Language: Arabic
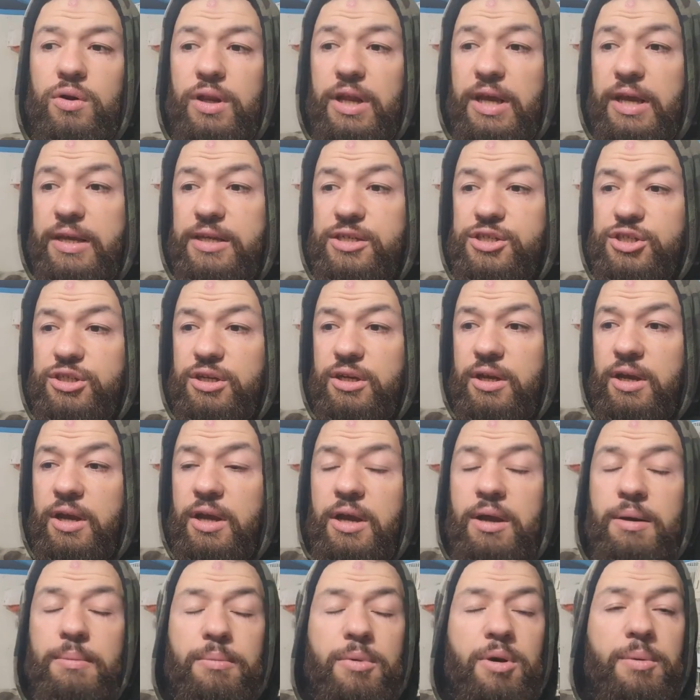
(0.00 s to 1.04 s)
ليش
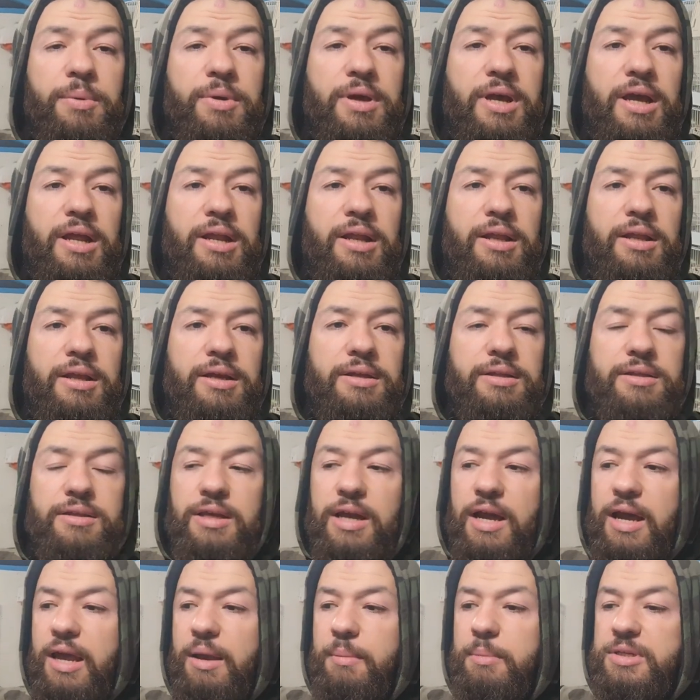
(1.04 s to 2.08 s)
ممكن
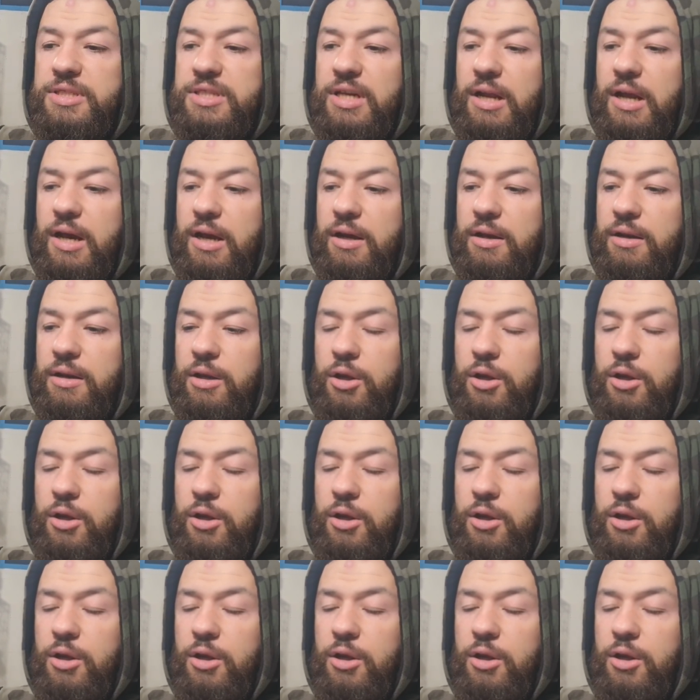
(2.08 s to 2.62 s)
انت مثلا